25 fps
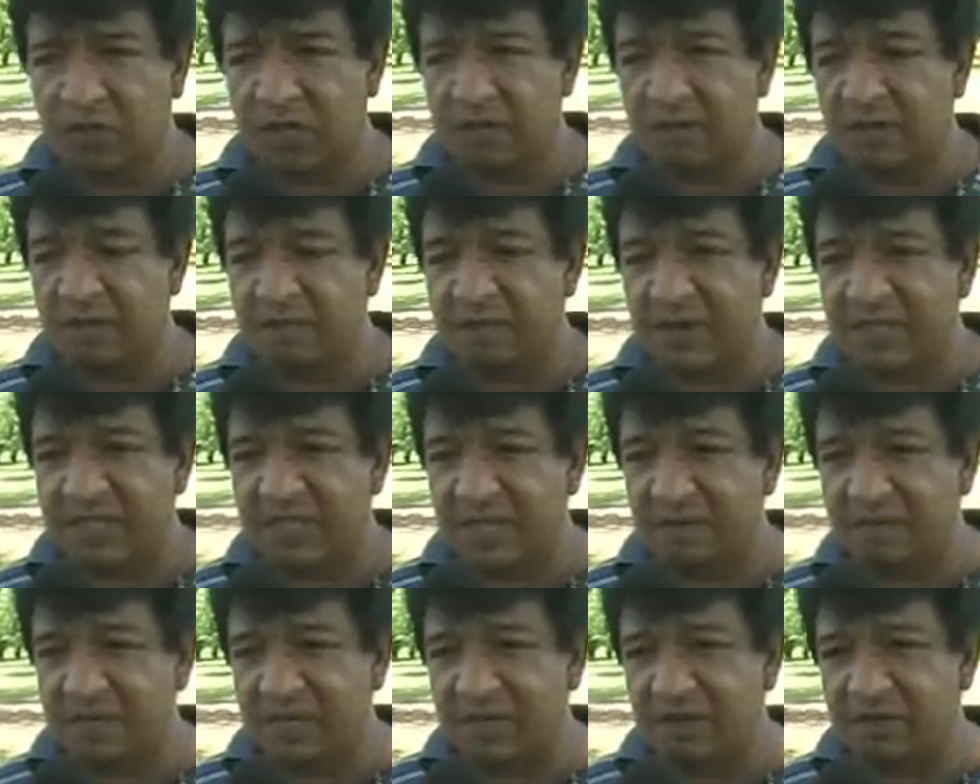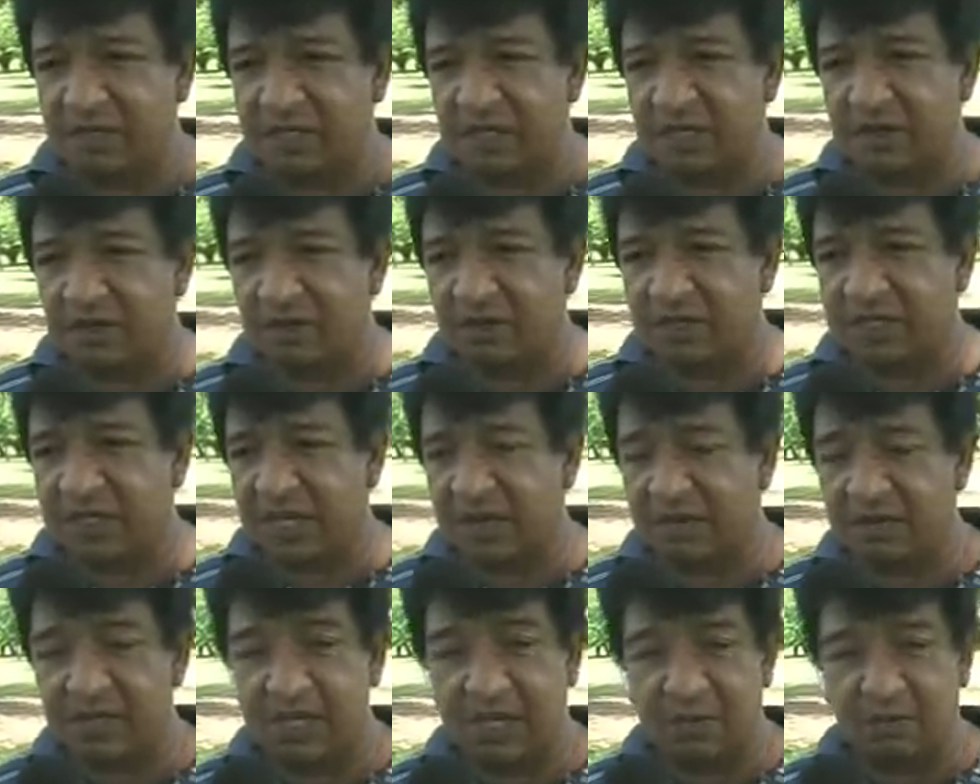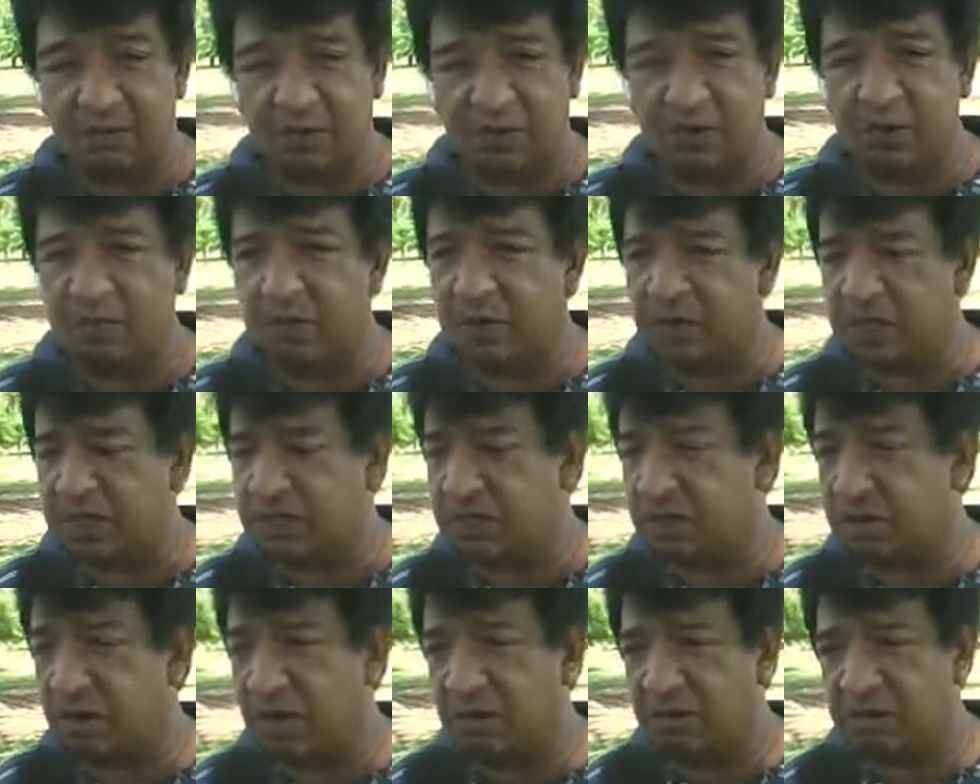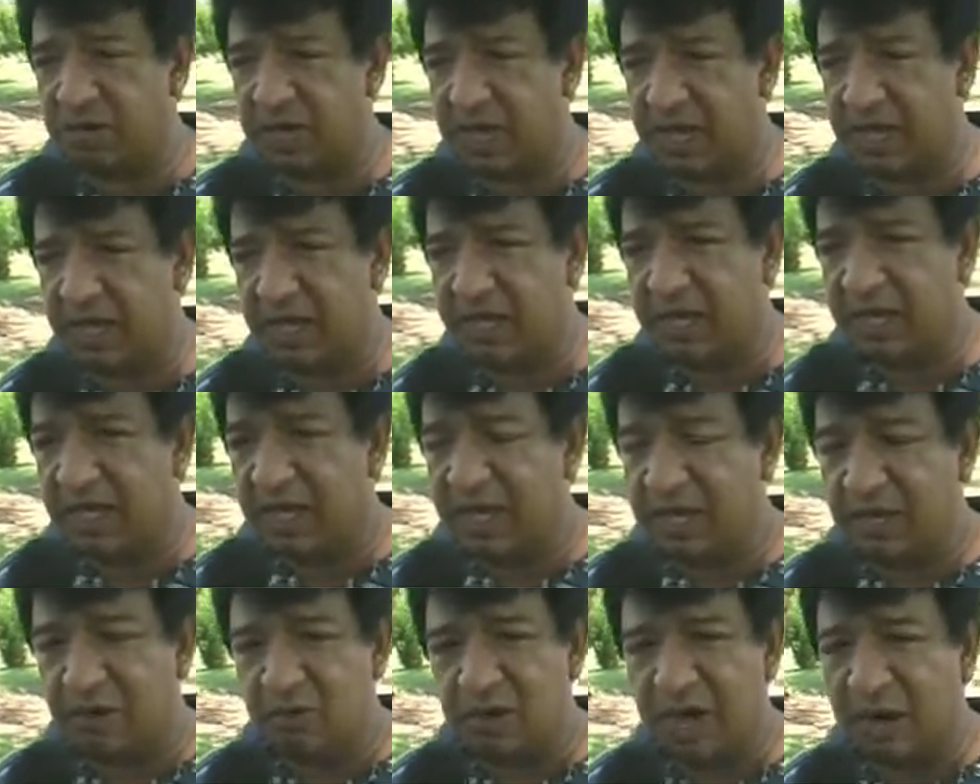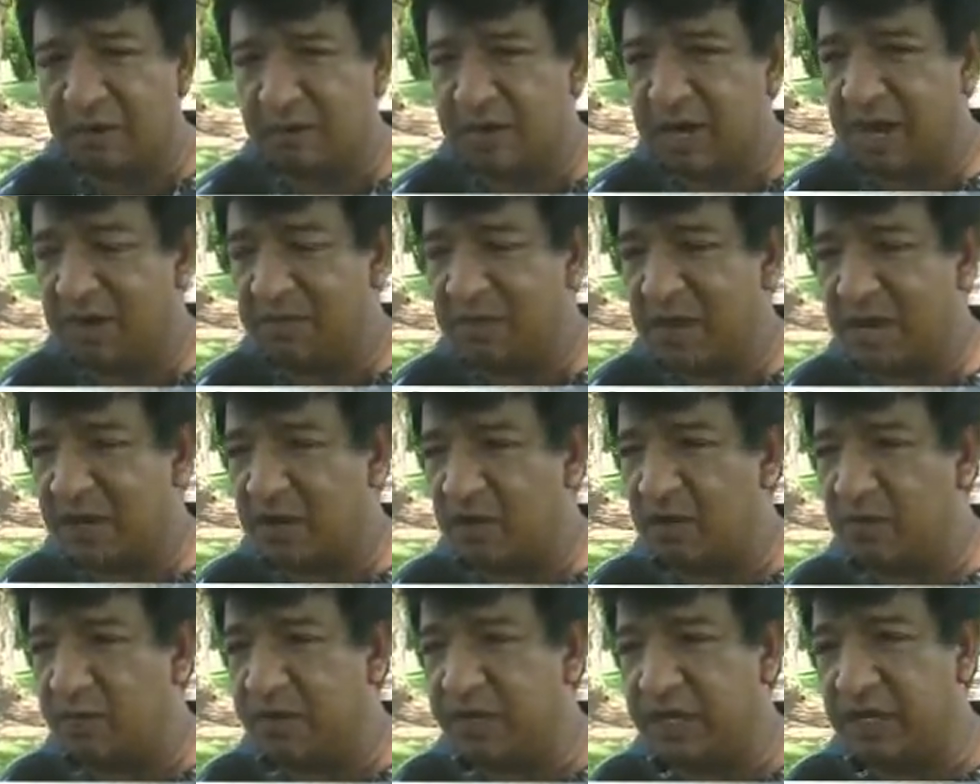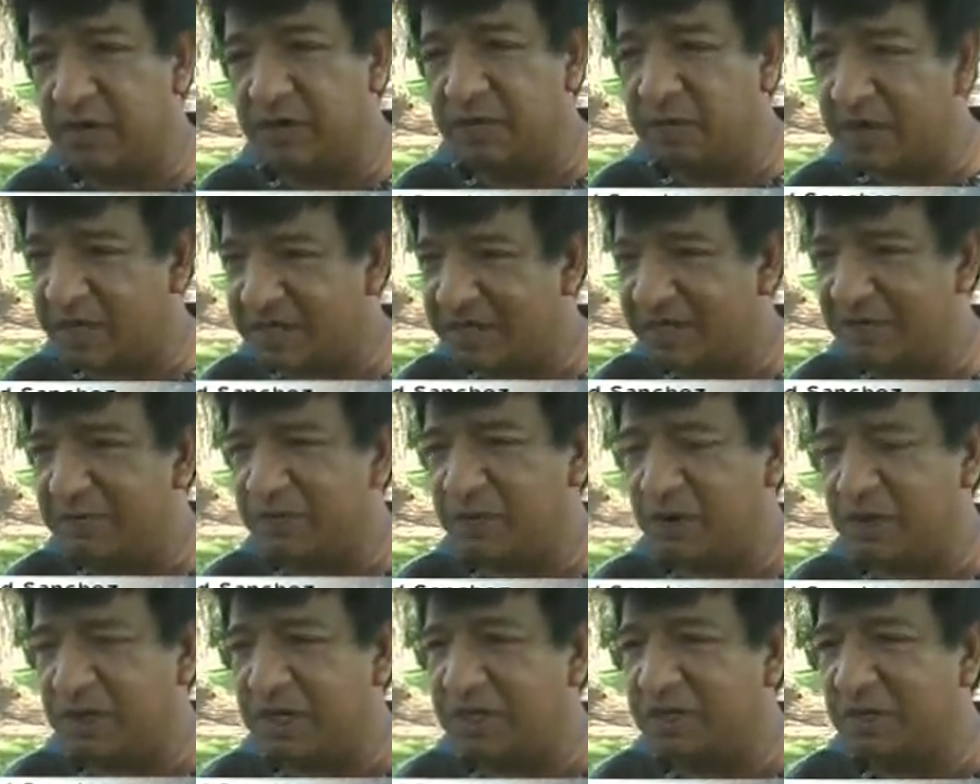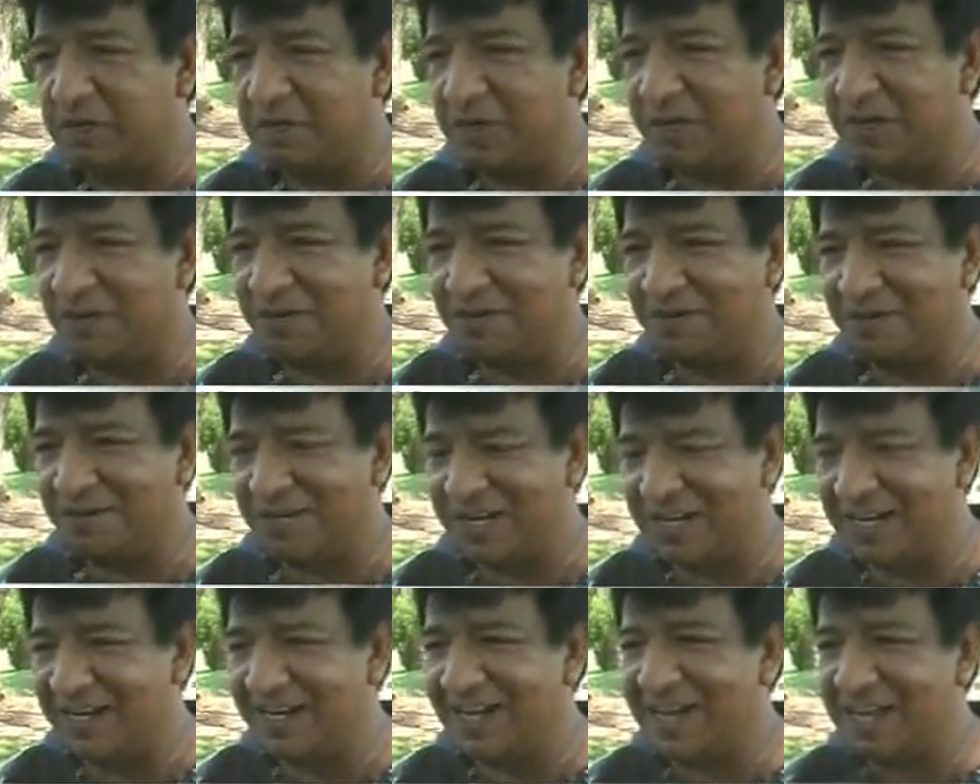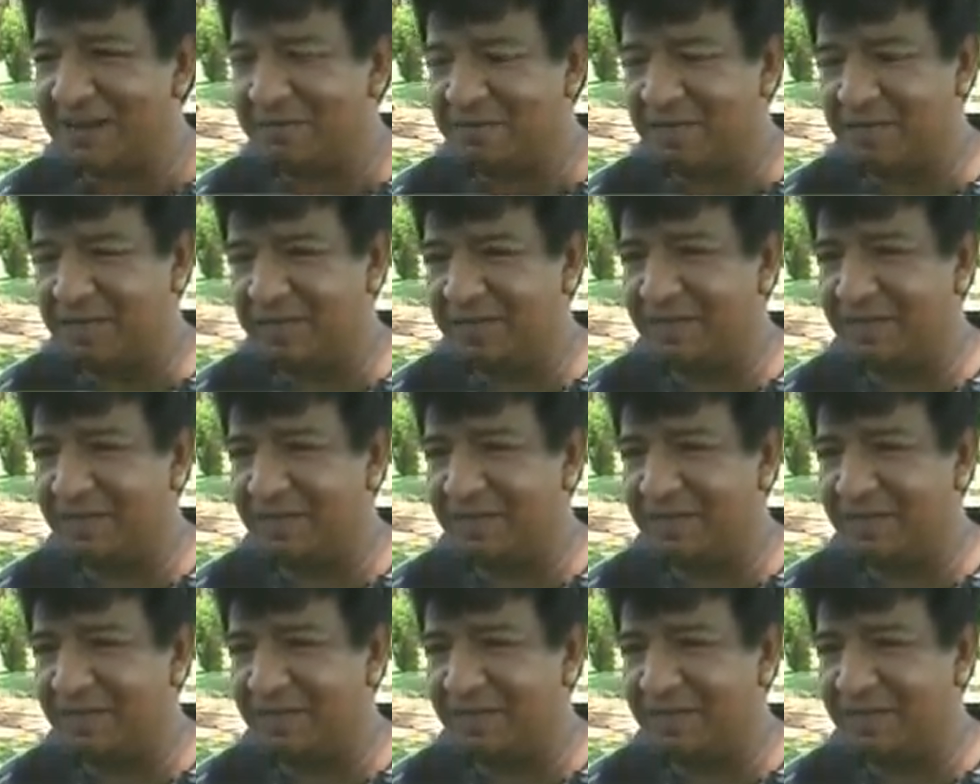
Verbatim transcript: lo que me pasa a mí los chicos lo saben y a lo mejor por eso ahora colaboran más conmigo y me hacen un poquito menos renegar.